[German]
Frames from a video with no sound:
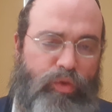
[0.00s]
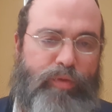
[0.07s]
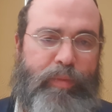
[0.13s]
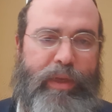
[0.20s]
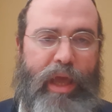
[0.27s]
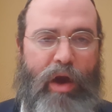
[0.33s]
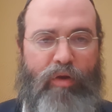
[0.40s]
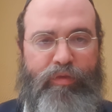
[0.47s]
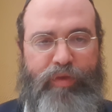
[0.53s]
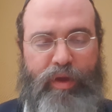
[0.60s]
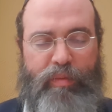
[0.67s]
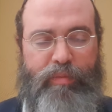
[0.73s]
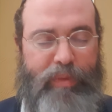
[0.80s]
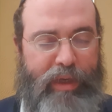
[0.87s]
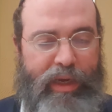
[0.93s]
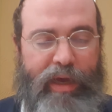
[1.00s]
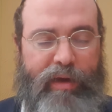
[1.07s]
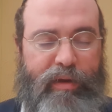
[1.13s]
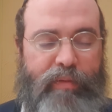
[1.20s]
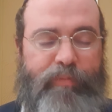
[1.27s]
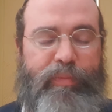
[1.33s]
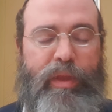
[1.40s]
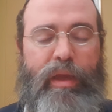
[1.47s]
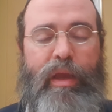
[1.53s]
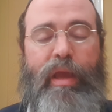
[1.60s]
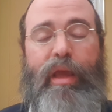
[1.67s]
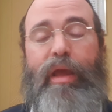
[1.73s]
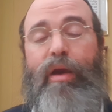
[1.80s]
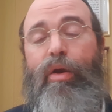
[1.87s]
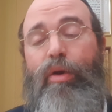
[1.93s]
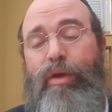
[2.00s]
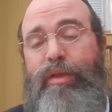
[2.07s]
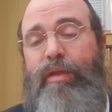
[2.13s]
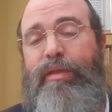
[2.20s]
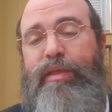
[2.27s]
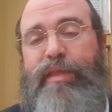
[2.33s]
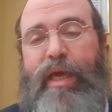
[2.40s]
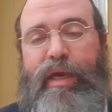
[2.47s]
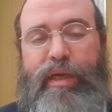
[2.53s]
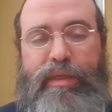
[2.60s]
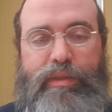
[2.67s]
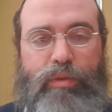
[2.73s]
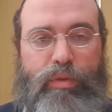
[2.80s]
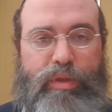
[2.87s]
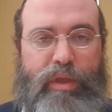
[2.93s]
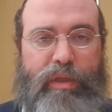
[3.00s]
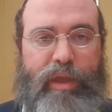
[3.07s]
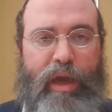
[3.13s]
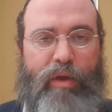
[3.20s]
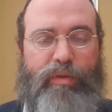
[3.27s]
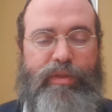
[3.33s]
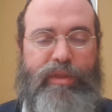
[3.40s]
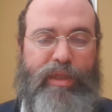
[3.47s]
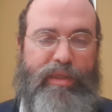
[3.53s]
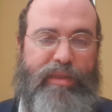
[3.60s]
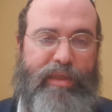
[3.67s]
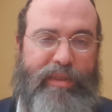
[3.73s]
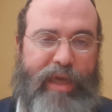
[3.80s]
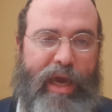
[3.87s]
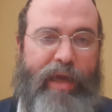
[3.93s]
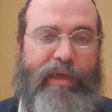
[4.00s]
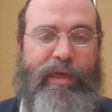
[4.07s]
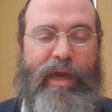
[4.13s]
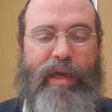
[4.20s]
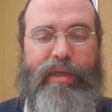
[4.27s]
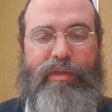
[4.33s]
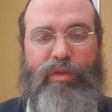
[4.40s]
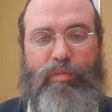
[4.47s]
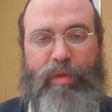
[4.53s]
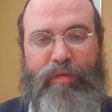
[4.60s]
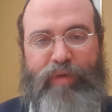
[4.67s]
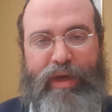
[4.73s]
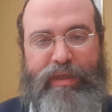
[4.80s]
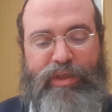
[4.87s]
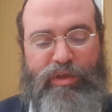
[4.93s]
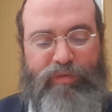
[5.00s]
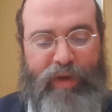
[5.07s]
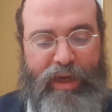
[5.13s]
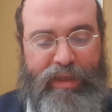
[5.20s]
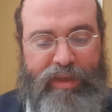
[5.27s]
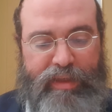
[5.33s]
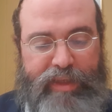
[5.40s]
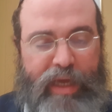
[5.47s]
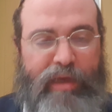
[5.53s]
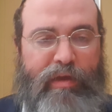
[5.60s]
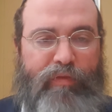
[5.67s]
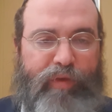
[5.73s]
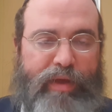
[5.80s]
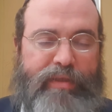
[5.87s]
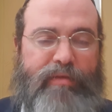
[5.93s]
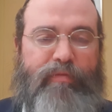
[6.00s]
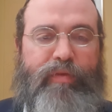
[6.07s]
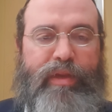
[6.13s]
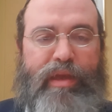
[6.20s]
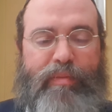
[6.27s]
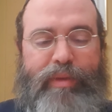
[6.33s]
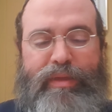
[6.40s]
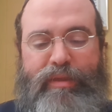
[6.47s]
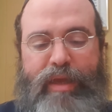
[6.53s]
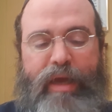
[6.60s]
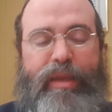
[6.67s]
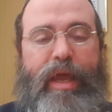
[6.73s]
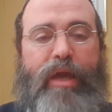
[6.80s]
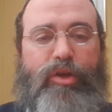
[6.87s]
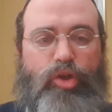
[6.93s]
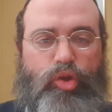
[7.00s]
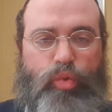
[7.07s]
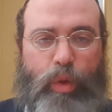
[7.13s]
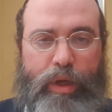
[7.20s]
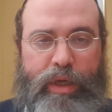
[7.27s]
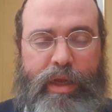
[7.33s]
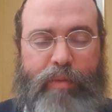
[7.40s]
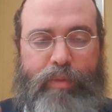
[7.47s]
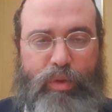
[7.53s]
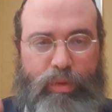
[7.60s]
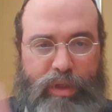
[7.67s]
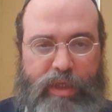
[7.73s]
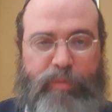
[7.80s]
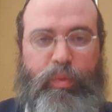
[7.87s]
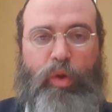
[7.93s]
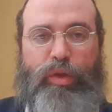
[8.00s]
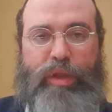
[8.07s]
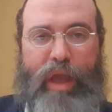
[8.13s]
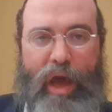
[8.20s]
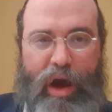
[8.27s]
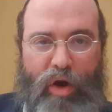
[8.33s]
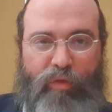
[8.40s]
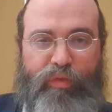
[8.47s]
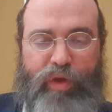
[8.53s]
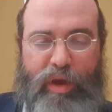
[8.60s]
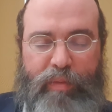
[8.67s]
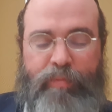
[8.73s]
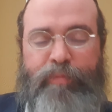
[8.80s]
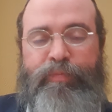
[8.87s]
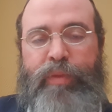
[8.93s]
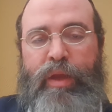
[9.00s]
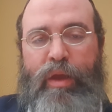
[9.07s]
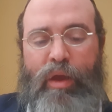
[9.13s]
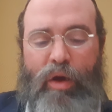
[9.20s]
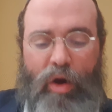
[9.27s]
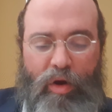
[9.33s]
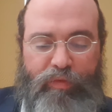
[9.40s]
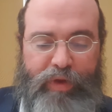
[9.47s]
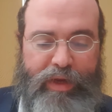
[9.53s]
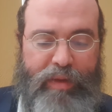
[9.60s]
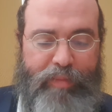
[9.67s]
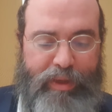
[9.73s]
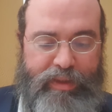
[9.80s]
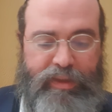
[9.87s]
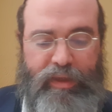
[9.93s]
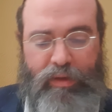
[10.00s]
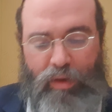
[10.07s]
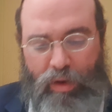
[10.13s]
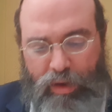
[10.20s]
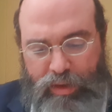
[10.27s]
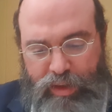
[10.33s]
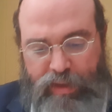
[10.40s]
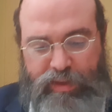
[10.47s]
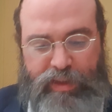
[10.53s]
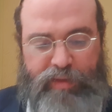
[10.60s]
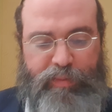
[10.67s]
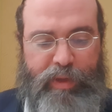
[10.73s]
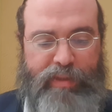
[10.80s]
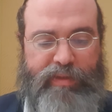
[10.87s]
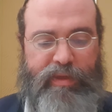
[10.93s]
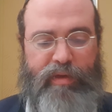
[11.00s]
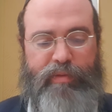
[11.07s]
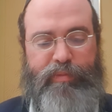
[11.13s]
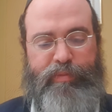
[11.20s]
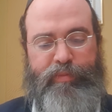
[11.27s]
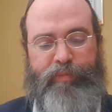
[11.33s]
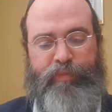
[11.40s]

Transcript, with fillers: muss man aufheben, klar. Heute die Sache ist nur die draußen, es ist Krankheiten man weiß nicht, wer hat das angefasst. Wenn jemand kann Handschuhe nehmen und das Brot aufheben auf einen besseren Ort, es ist besser.